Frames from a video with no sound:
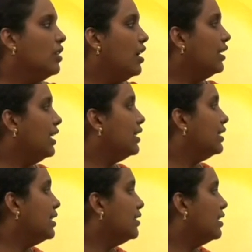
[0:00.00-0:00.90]
ஸோ
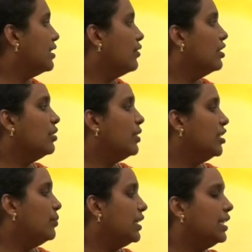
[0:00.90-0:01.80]
ஆன்லைனில் டெஸ்ட் எழுதுகிறவங்களுக்கு
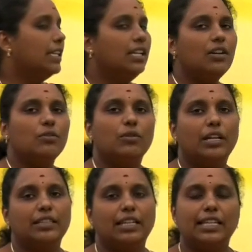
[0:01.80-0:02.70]
வந்து பார்த்தீங்கன்னா
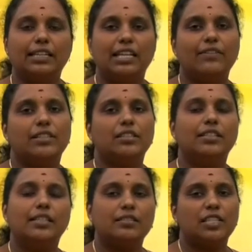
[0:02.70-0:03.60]
அந்த லிங்க்லேயே வந்து
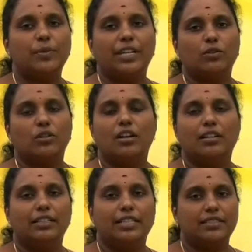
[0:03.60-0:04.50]
ரெஜிஸ்டர் பண்ணிக்கோங்க
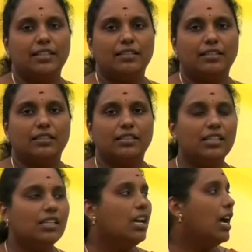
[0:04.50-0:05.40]
ஆன்லைன் டெஸ்ட்
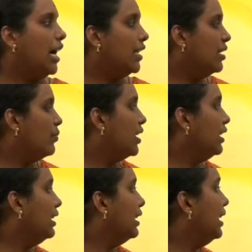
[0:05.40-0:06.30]
எழுதுறதுக்கு அதே
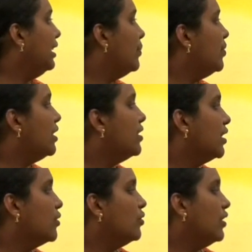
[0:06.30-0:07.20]
மாதிரி நீட் டிப்ஸ் அண்ட்
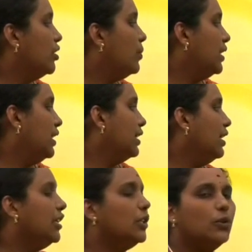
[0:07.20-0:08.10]
ட்ரிக்ஸும் வந்து
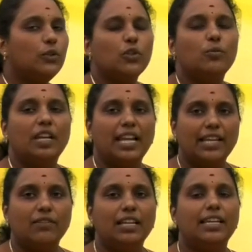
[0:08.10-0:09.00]
பார்த்தீங்கன்னா யூடியூப்
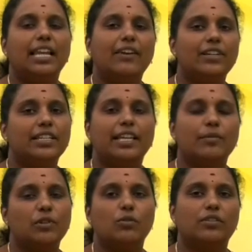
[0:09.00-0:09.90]
லைவ்ல லெவன்
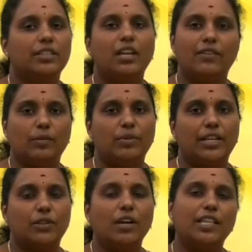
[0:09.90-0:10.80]
ஏஎம்க்கு உங்களுக்கு வந்து
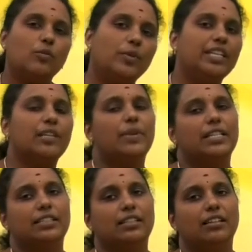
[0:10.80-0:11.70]
அவைலபிளாக இருக்கும் அதையுமே நீங்கள்
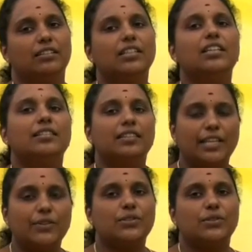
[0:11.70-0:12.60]
பார்த்துக்கலாம்
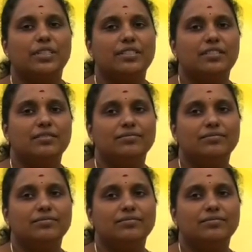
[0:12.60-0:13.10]
தேங்க்யூ ஸ்டூடெண்ட்ஸ்